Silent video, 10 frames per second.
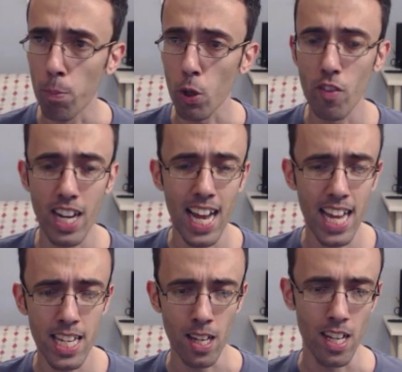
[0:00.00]

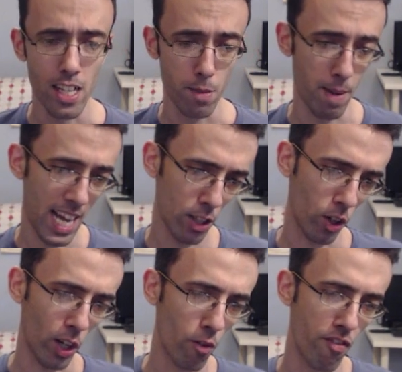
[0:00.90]
proverei sperando
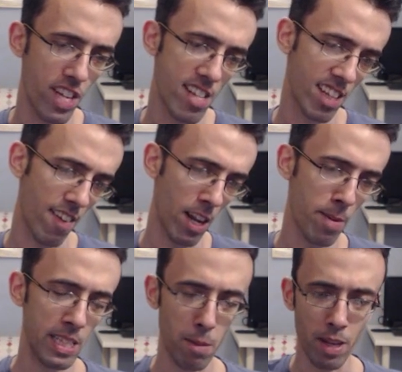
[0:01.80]
che non finisca
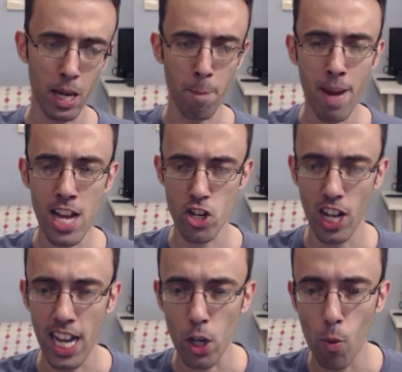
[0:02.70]
veramente in maniera
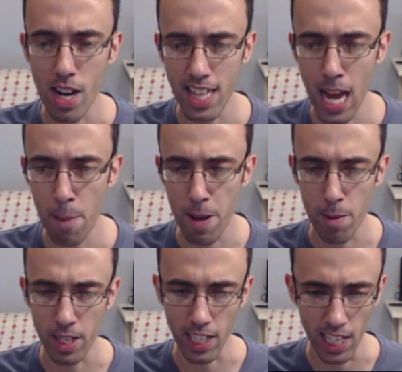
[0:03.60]
becera, inguardabile,
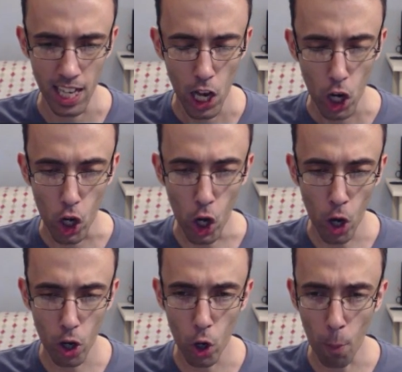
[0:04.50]
perché
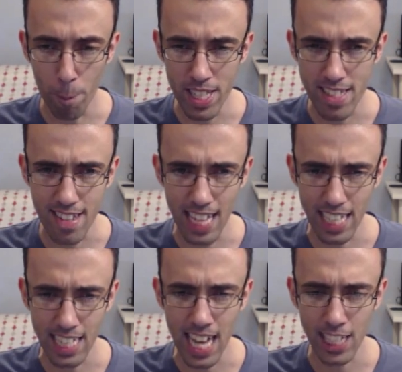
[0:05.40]
l'ho,
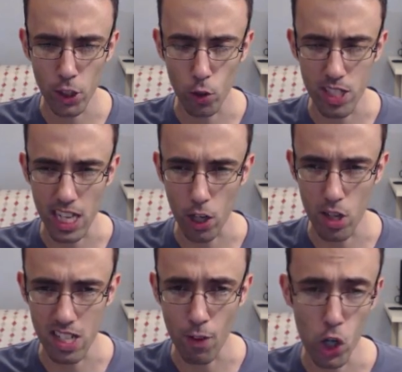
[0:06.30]
pensata tanto sta
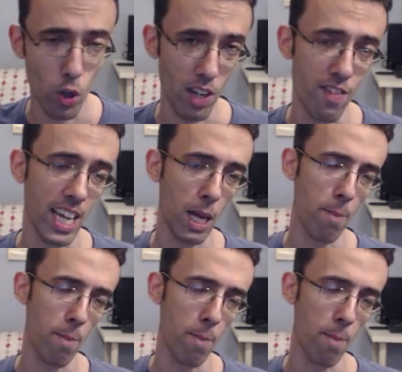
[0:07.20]
cosa, voglio che venga